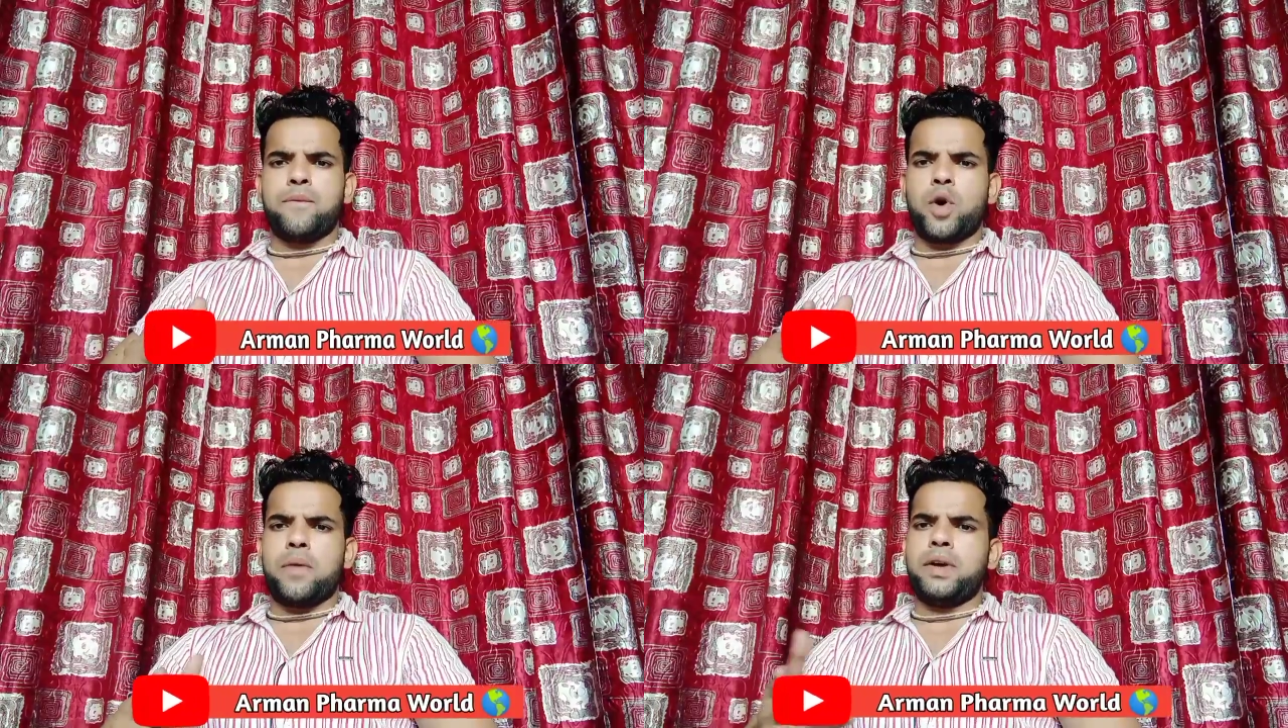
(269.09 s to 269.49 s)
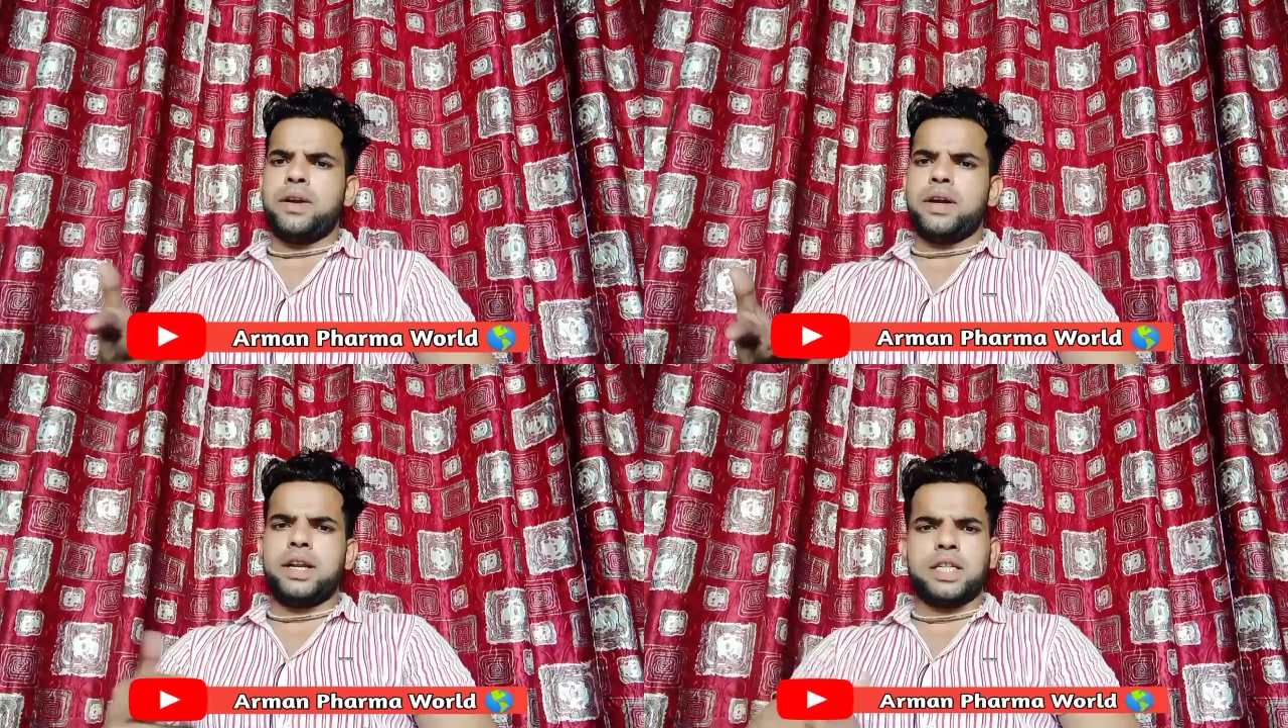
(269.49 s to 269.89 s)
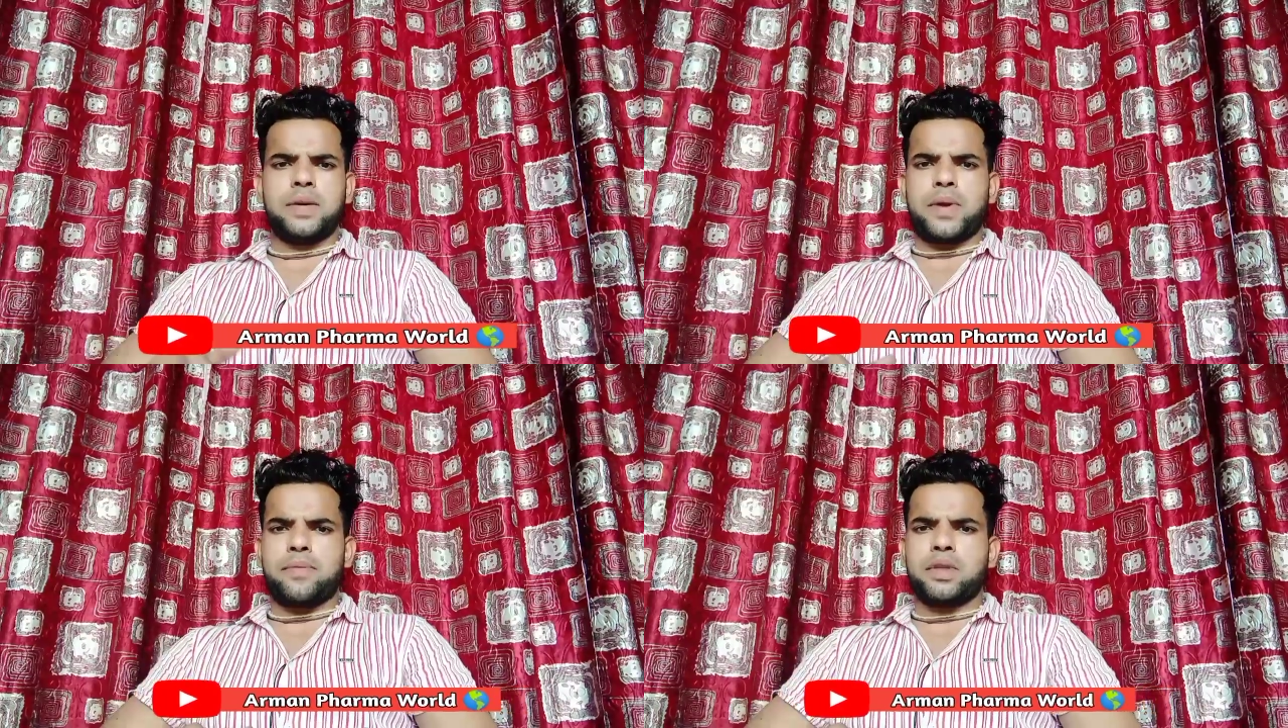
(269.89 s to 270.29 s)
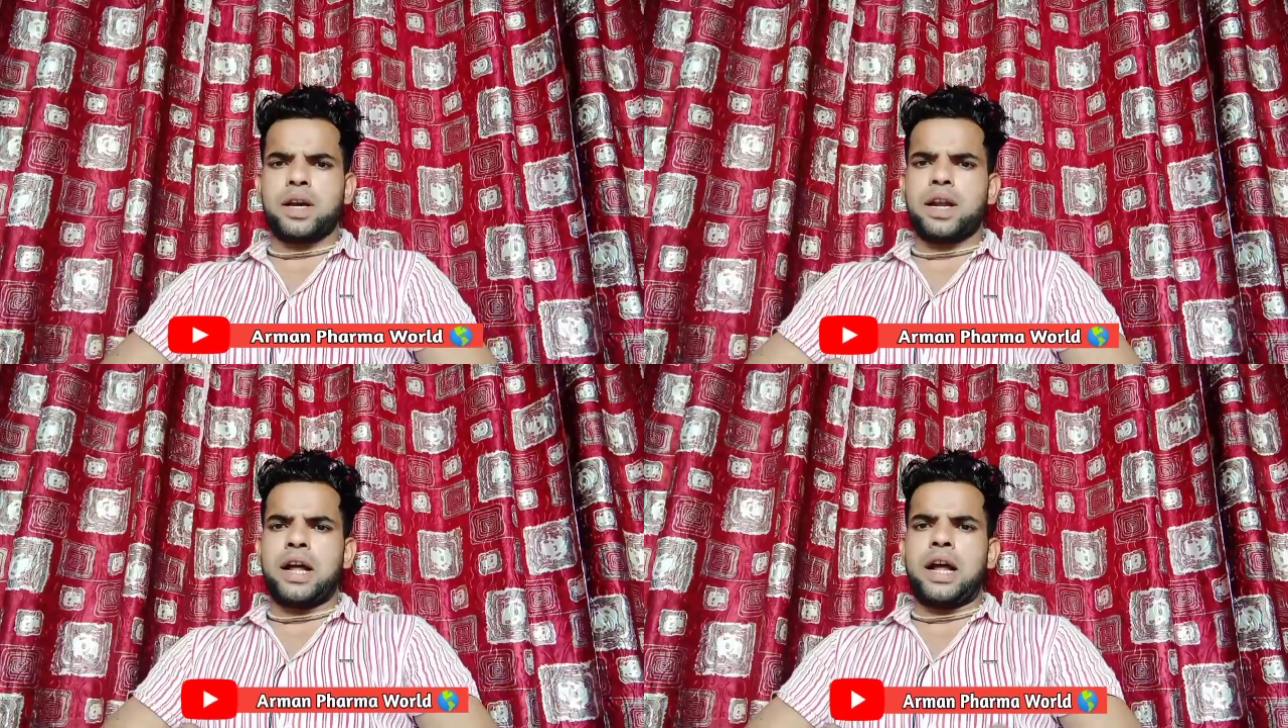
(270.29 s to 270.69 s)
वो हमें एनर्जी प्राप्त
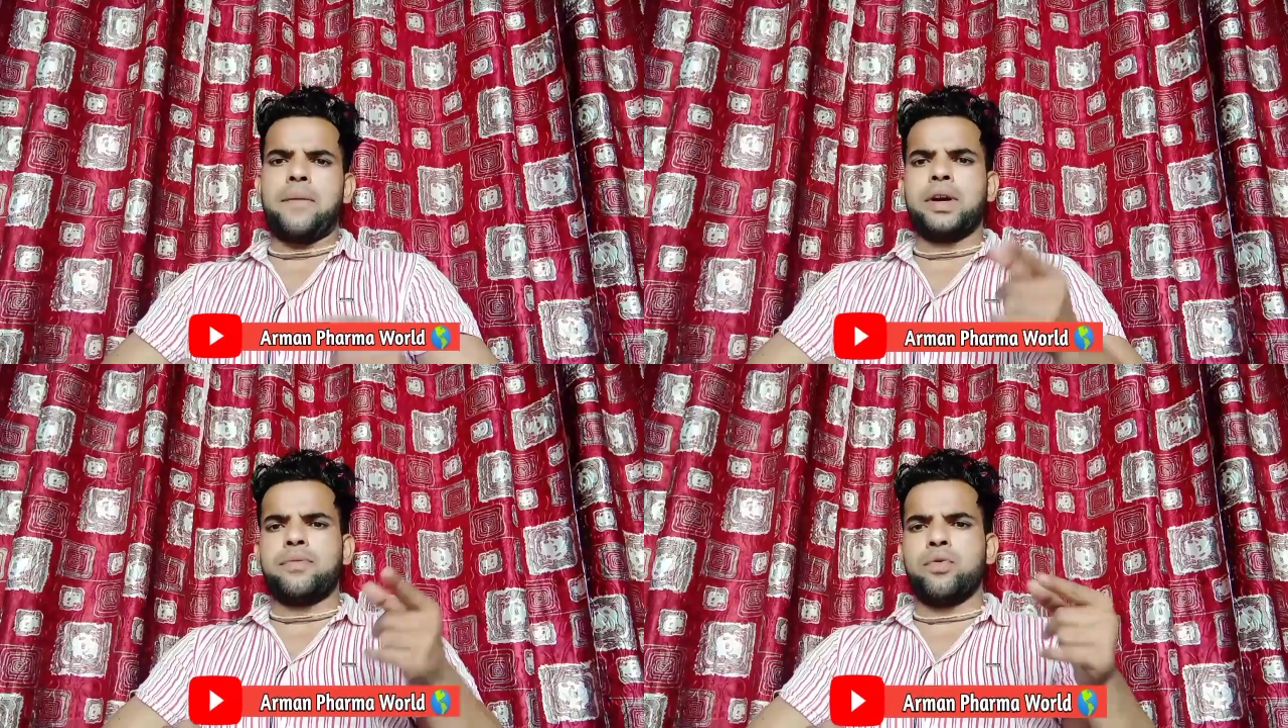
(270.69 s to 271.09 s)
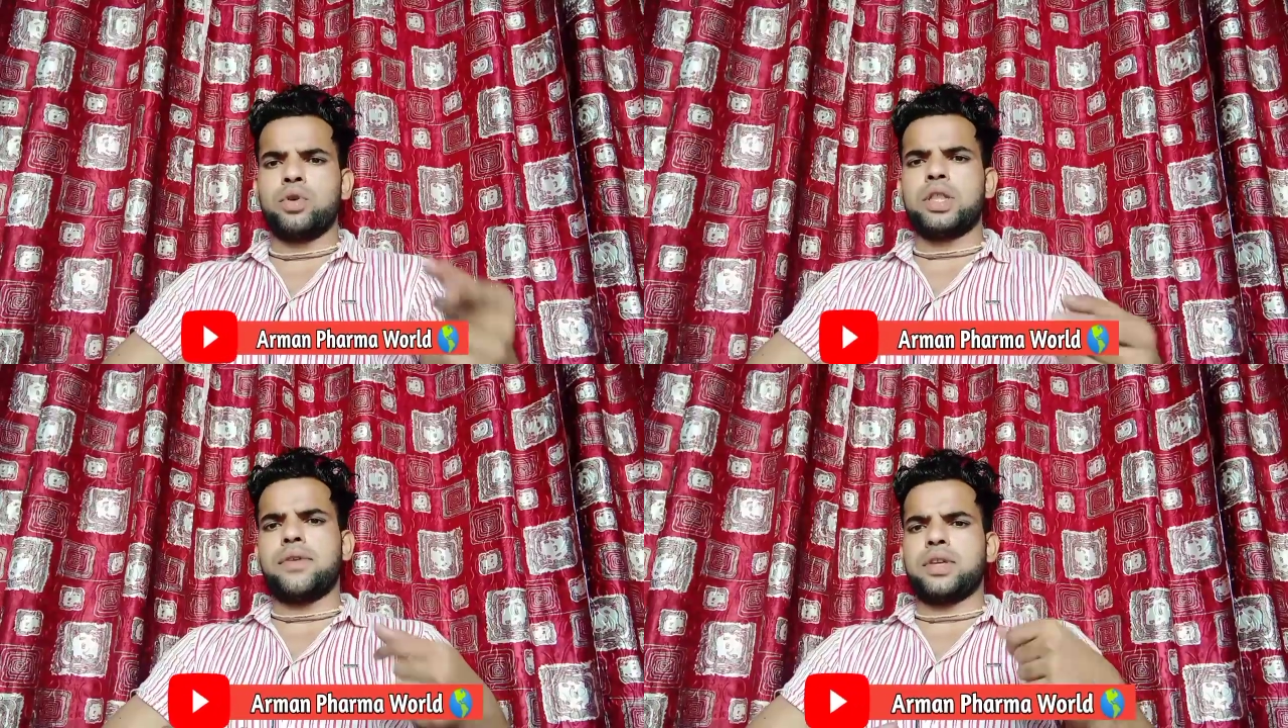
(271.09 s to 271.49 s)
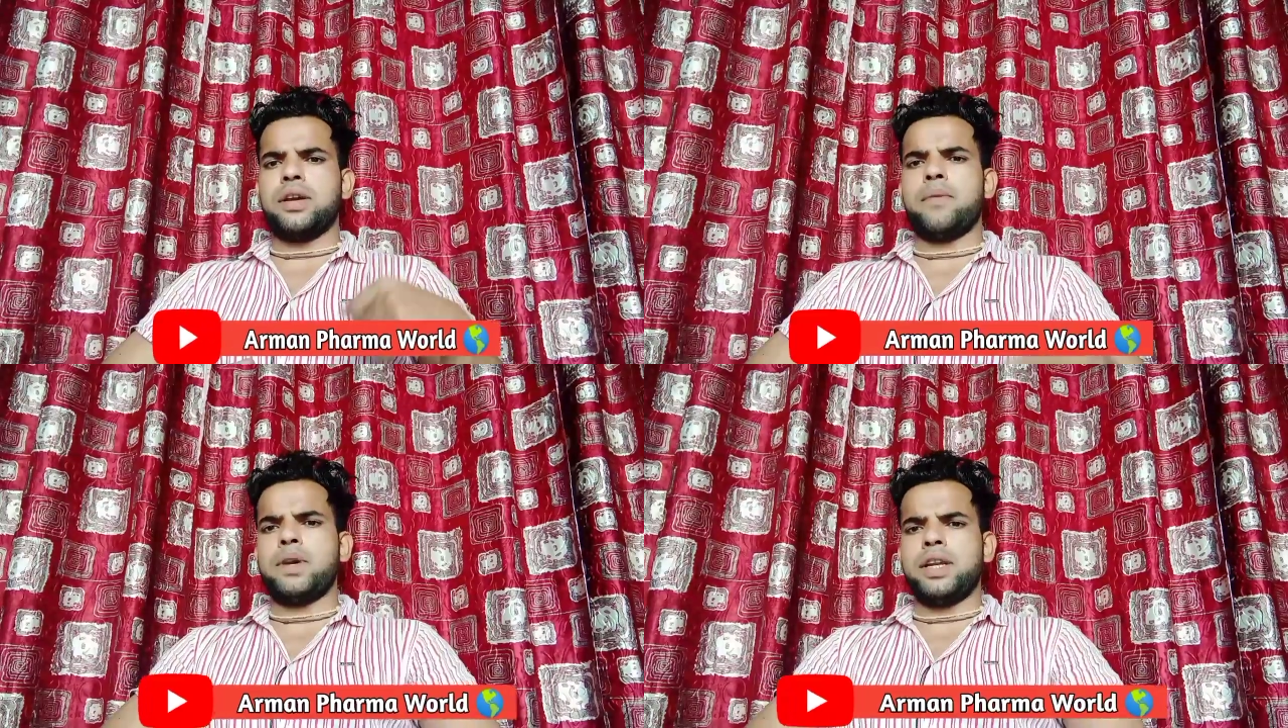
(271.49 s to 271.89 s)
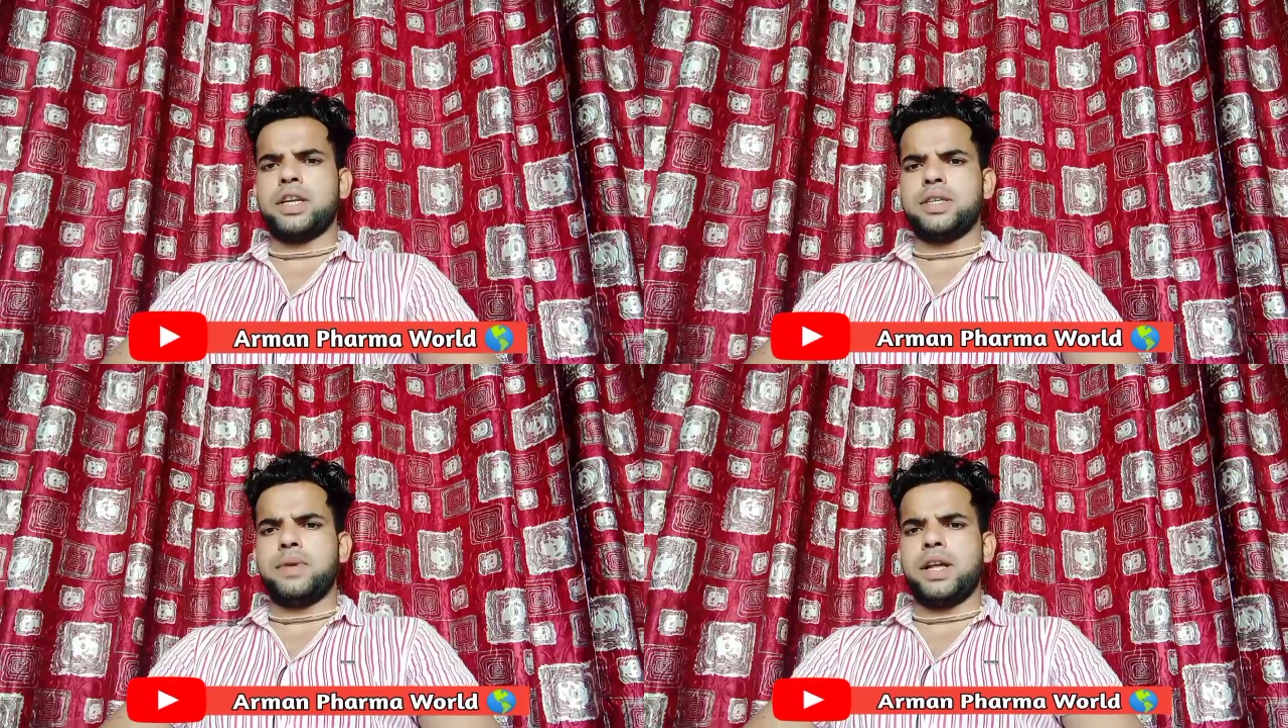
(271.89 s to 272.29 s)
कर रहा है अब एक फूड तरफ से हमें
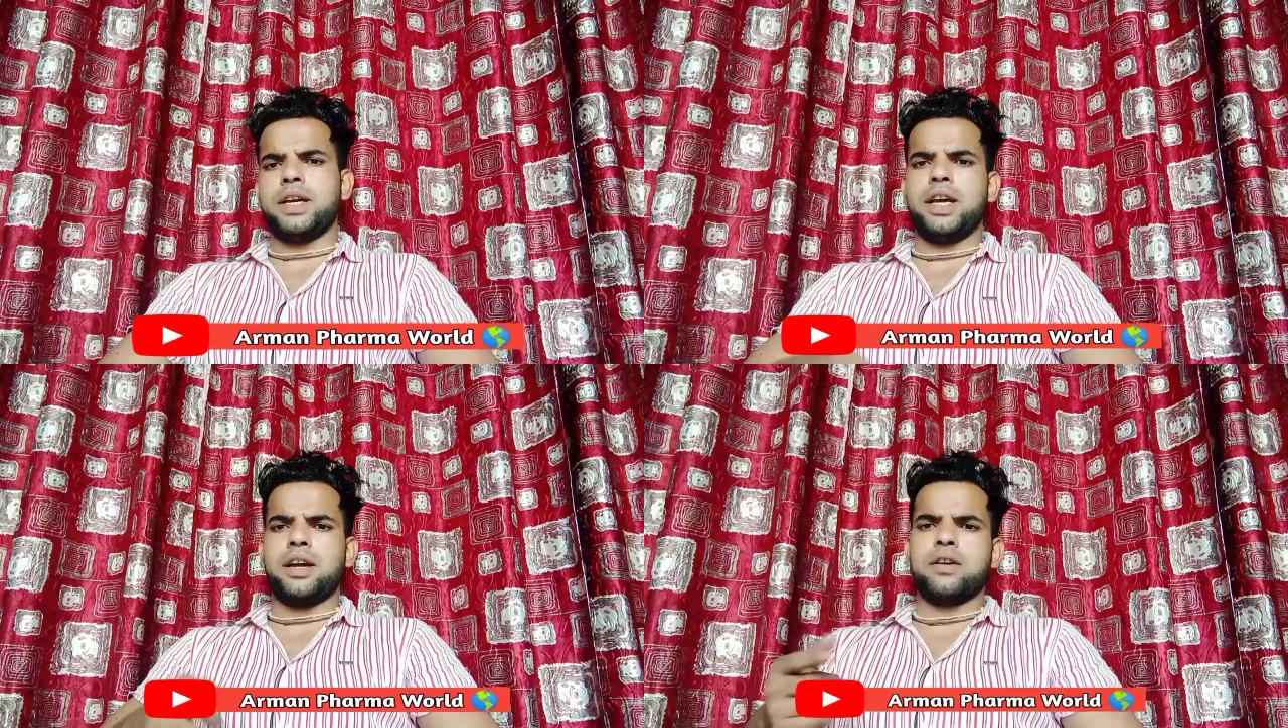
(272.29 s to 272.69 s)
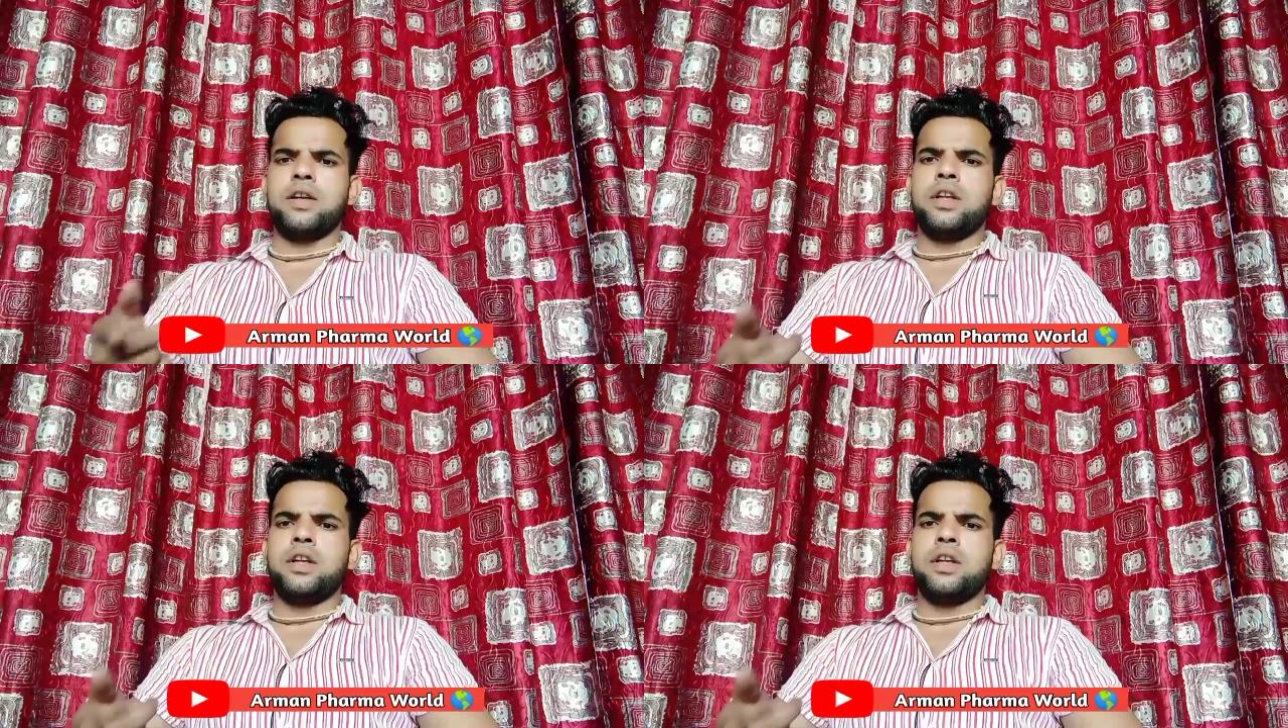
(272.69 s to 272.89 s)
एनर्जी मिलेगी एक